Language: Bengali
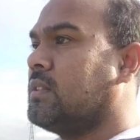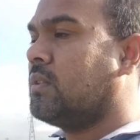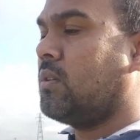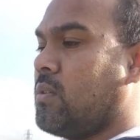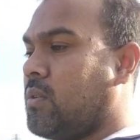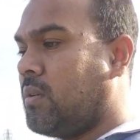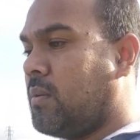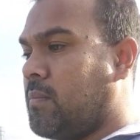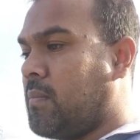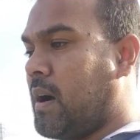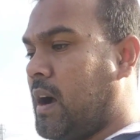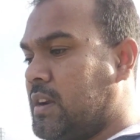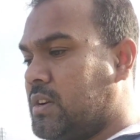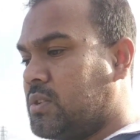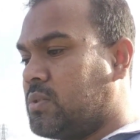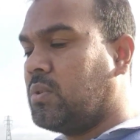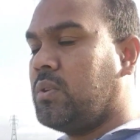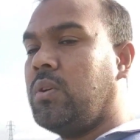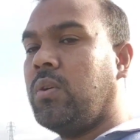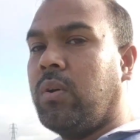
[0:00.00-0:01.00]
তো মাস
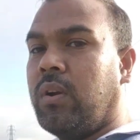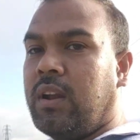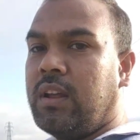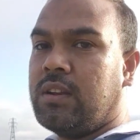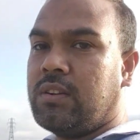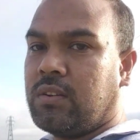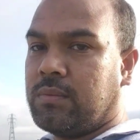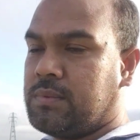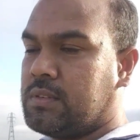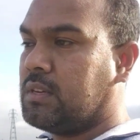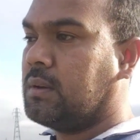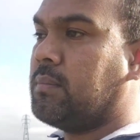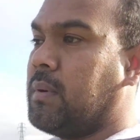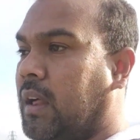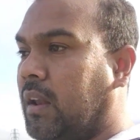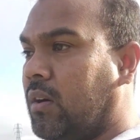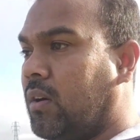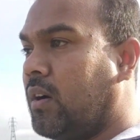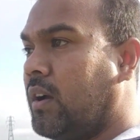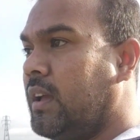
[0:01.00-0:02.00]
দুই হলে সবচেয়ে
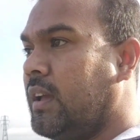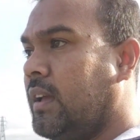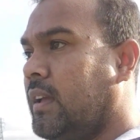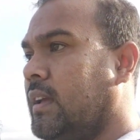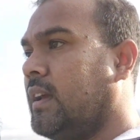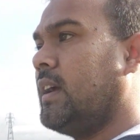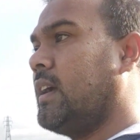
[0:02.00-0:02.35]
ভালো হয়